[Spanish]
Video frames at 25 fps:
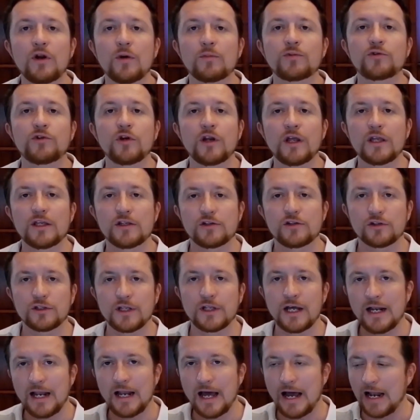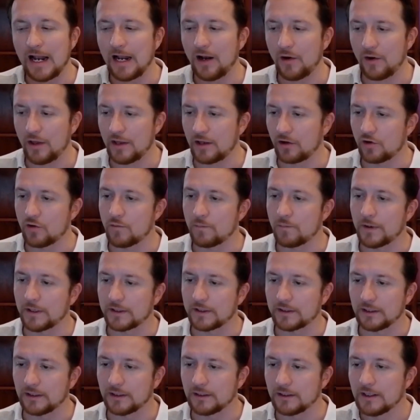una opción adicional a la hora de
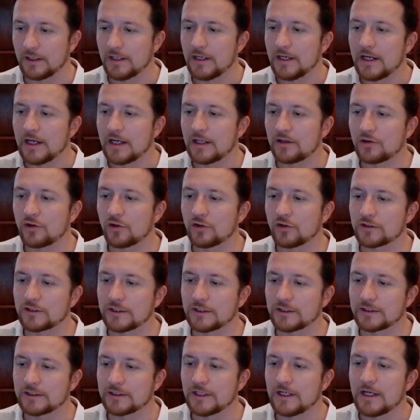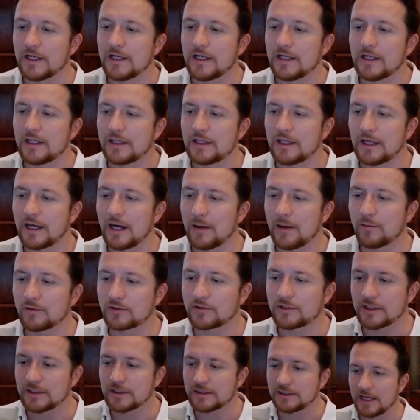compartir. Entonces,
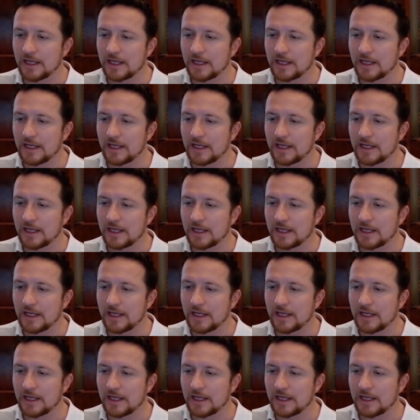digamos que